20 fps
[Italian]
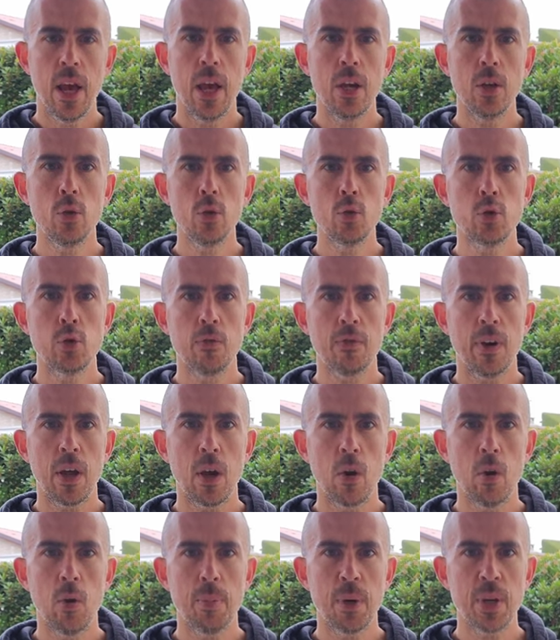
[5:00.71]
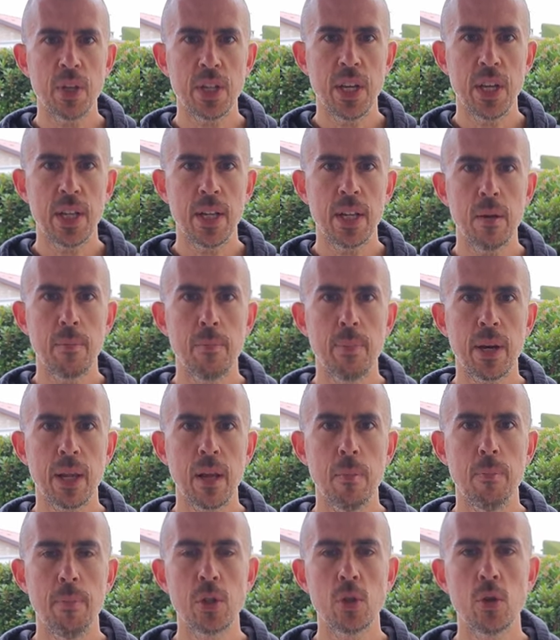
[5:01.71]
È giusto farlo presente
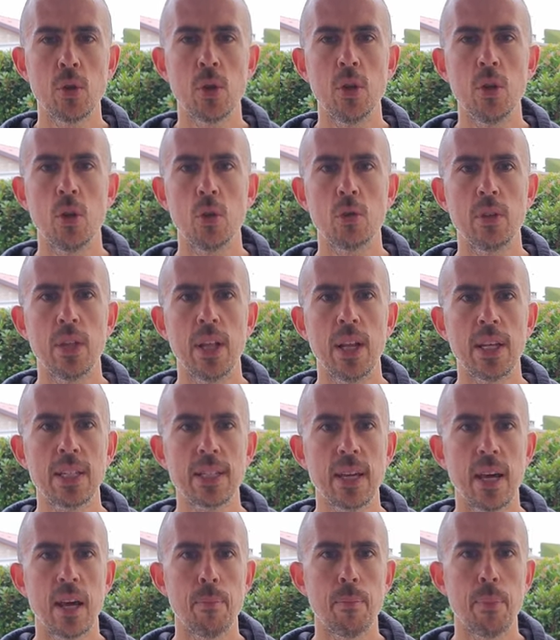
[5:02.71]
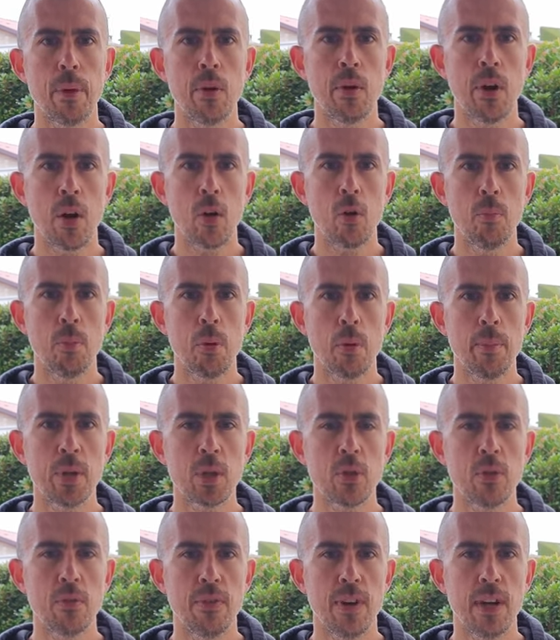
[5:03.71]
perché il peso ridotto della scarpa non ha
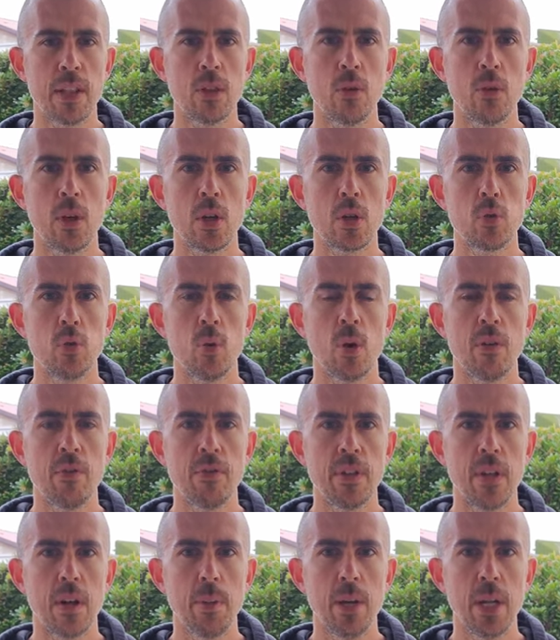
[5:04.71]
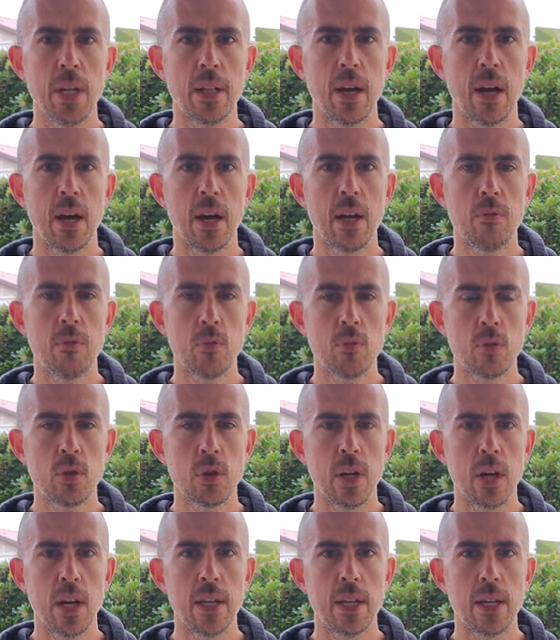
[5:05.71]
compromesso affatto la sua affidabilità e
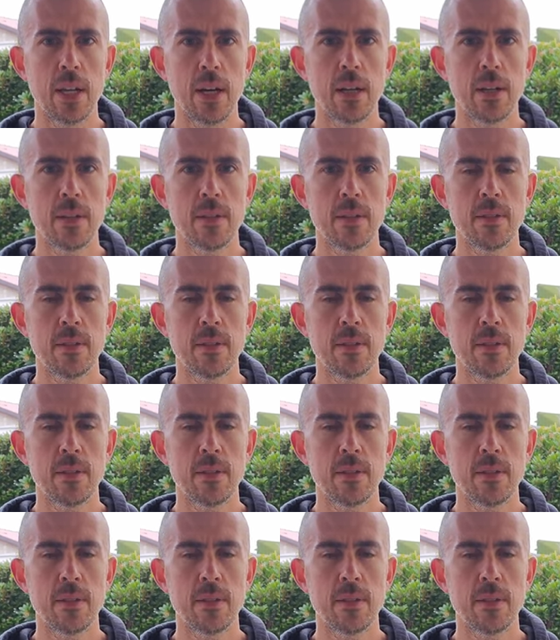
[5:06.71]
funzionalità